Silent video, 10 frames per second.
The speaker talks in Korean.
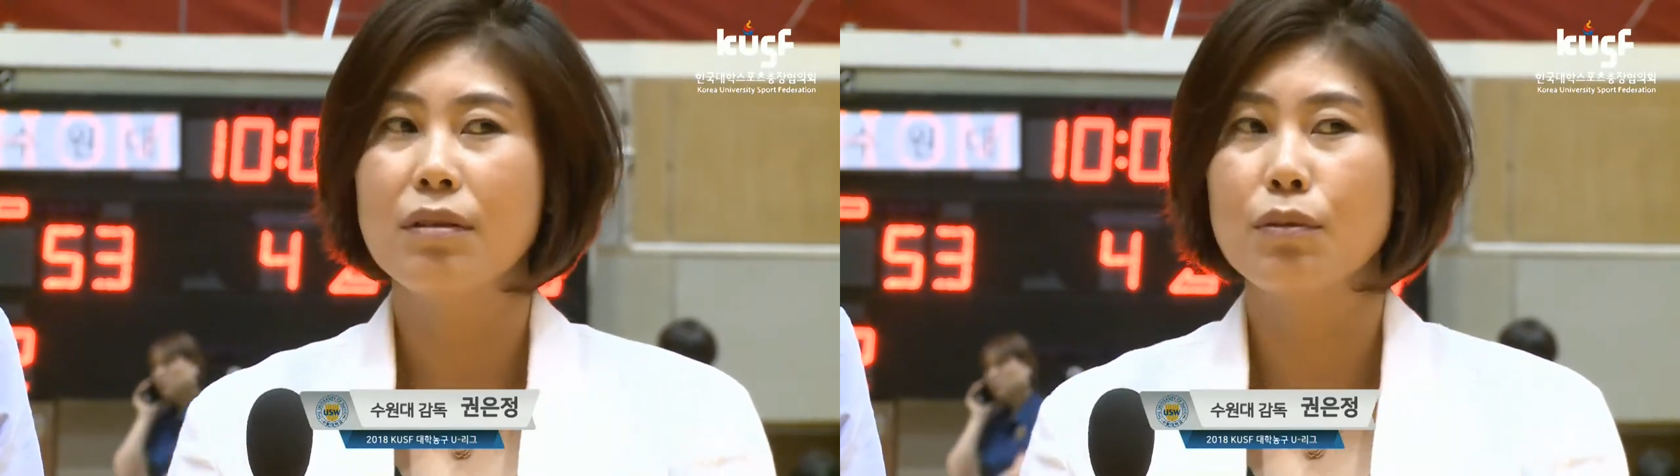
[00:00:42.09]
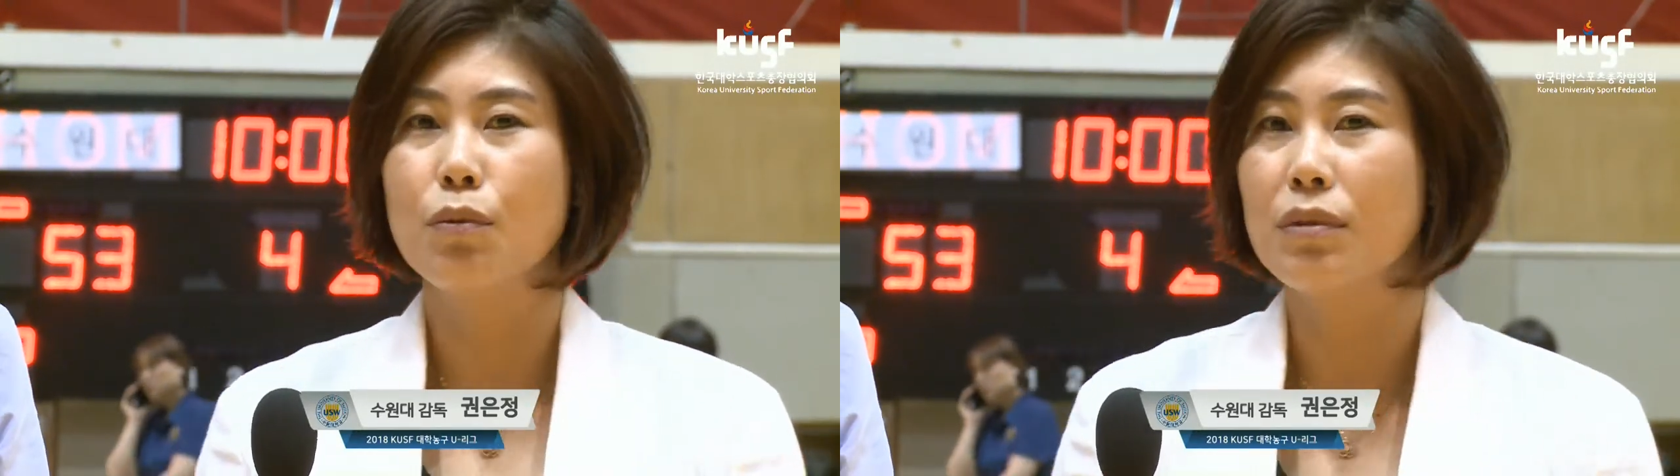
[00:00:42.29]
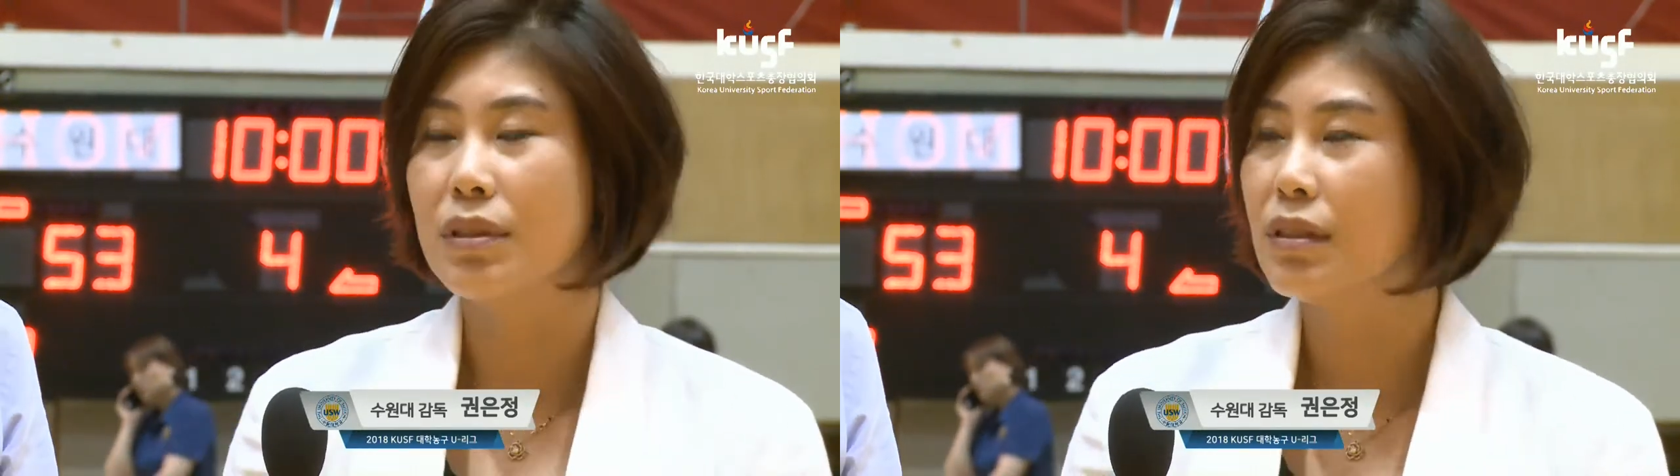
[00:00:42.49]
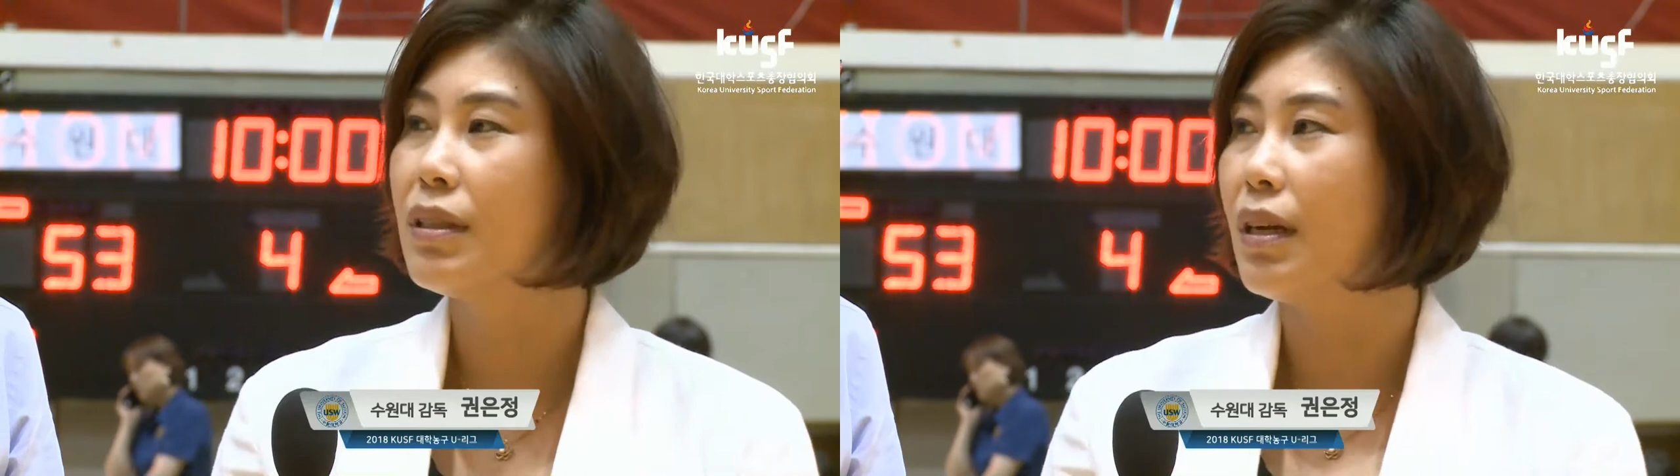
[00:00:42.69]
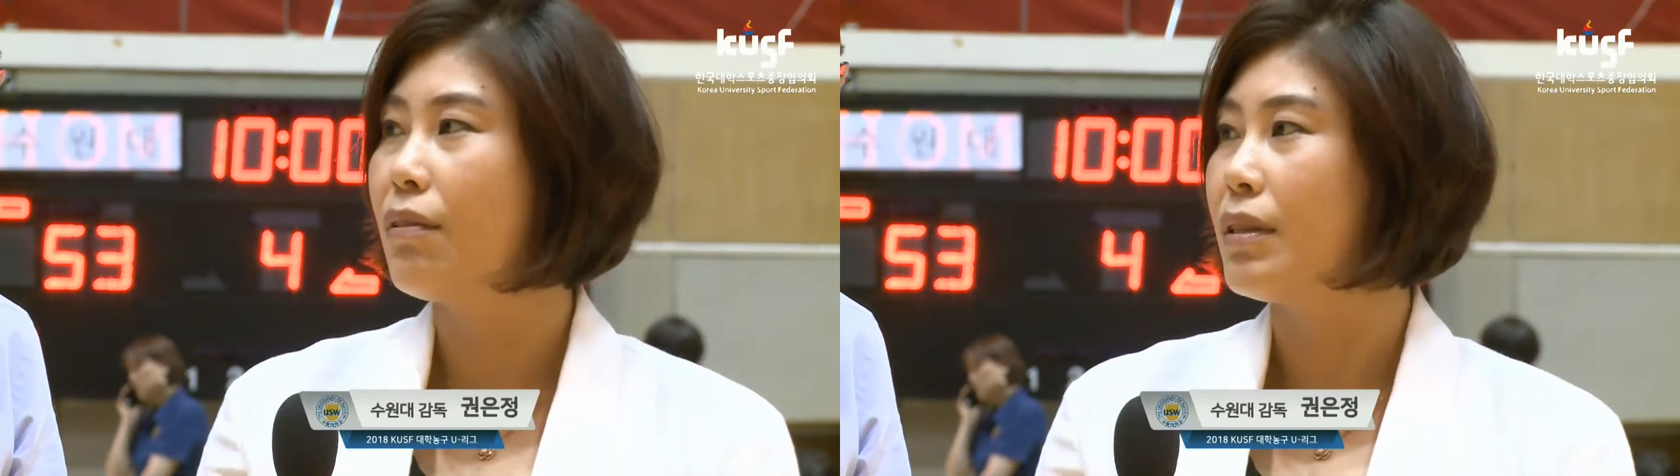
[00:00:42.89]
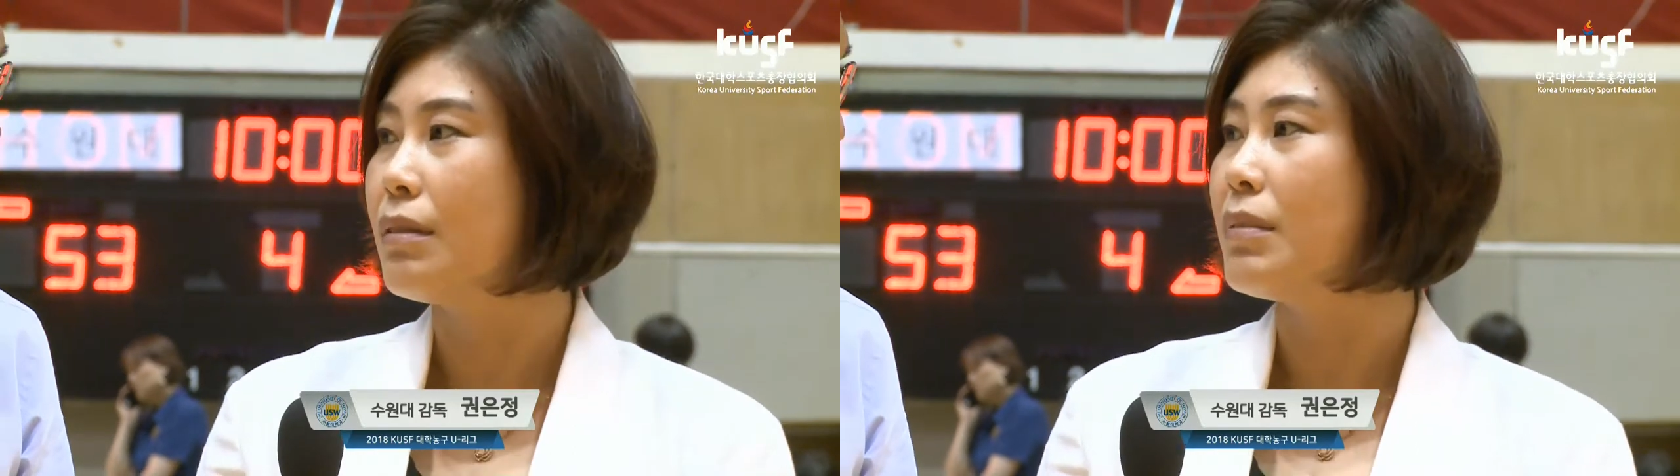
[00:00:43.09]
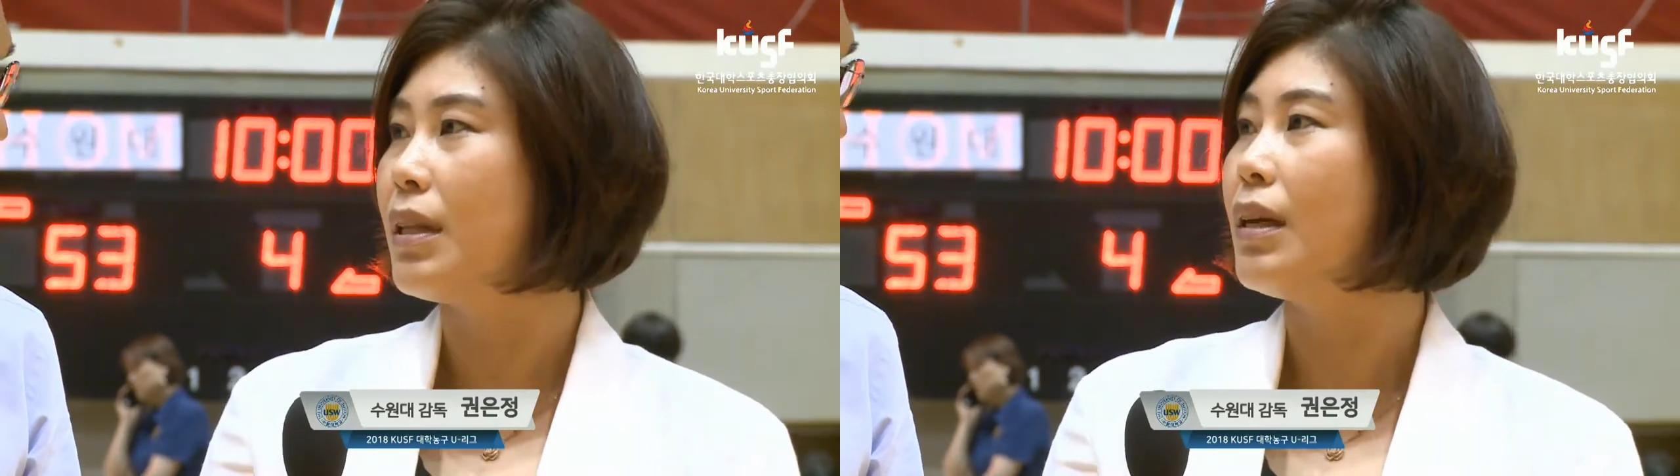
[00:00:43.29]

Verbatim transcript: 그래도 오늘 승리를 한것 같습니다.